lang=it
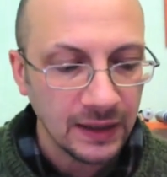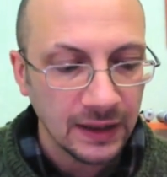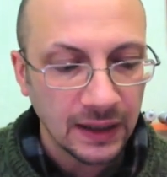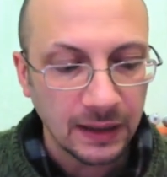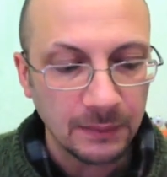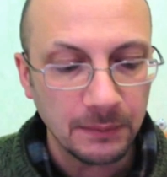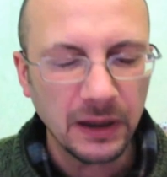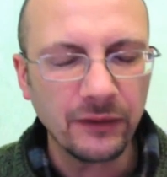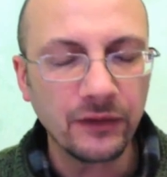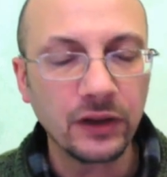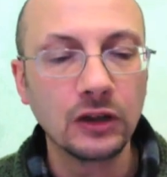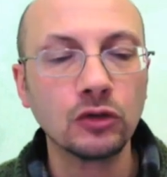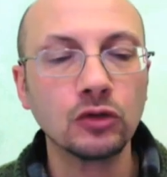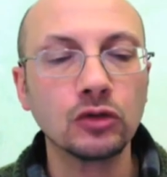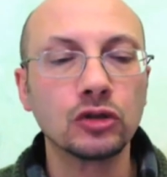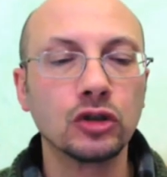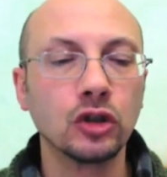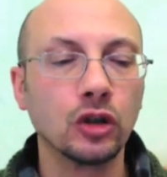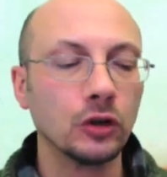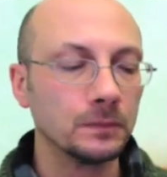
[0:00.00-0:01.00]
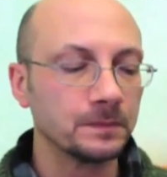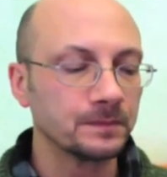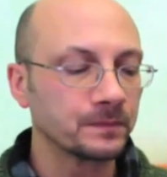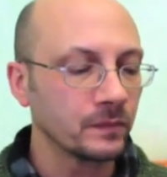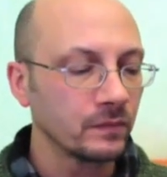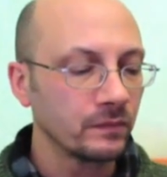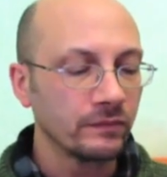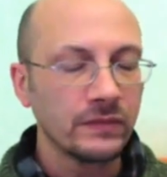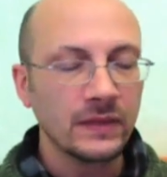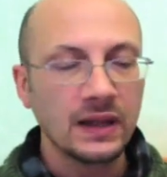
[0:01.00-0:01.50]
A me è venuto
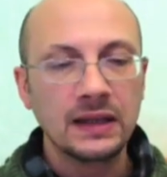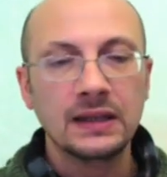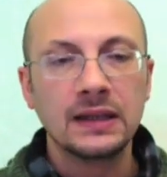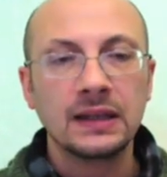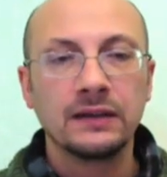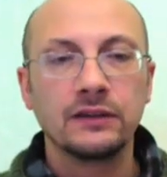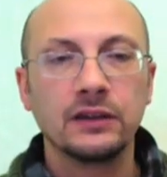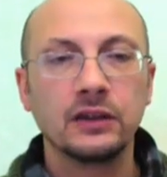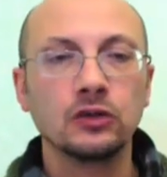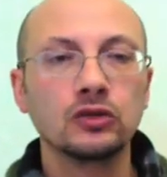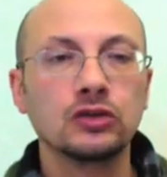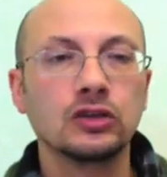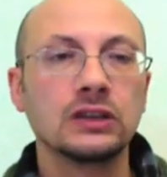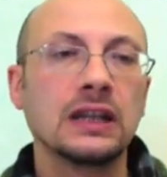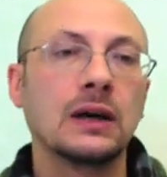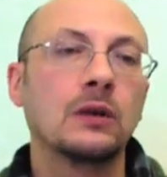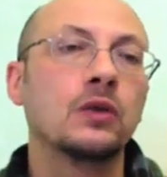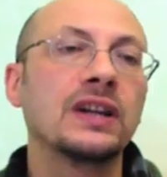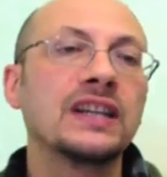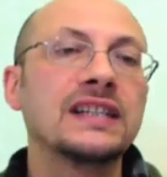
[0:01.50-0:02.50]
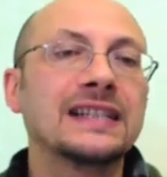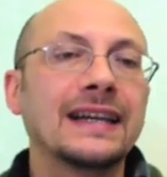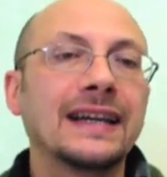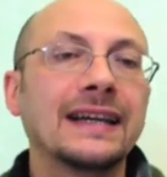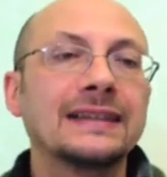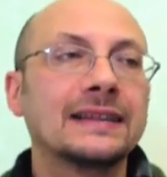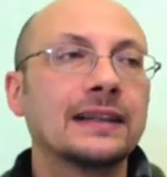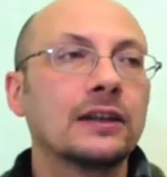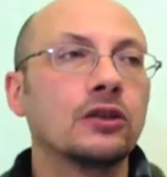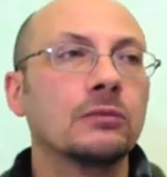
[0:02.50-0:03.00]
venuto da
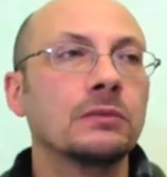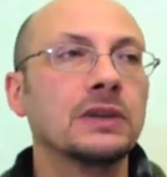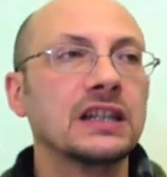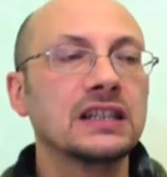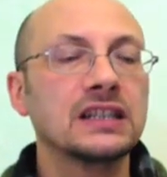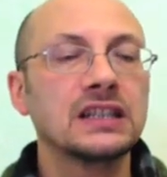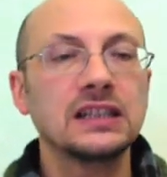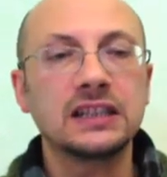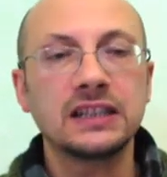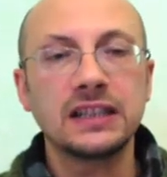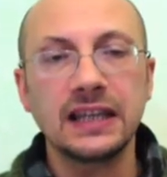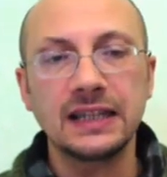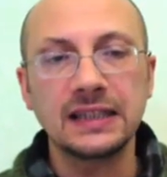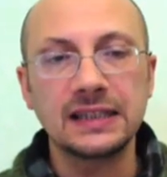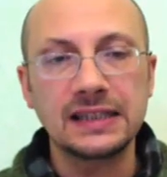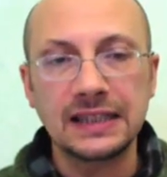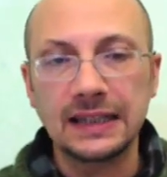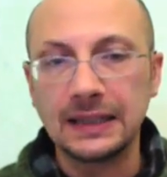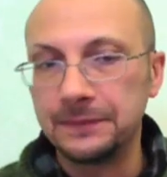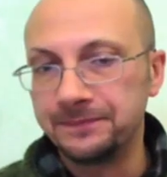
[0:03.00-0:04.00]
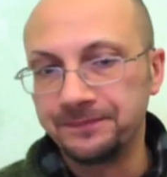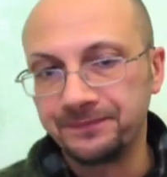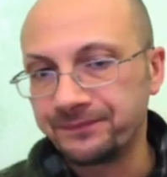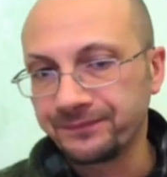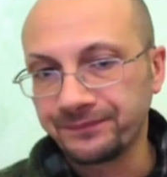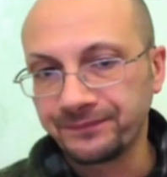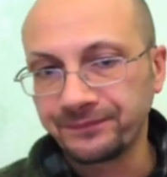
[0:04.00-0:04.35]
1,7 come resistenza,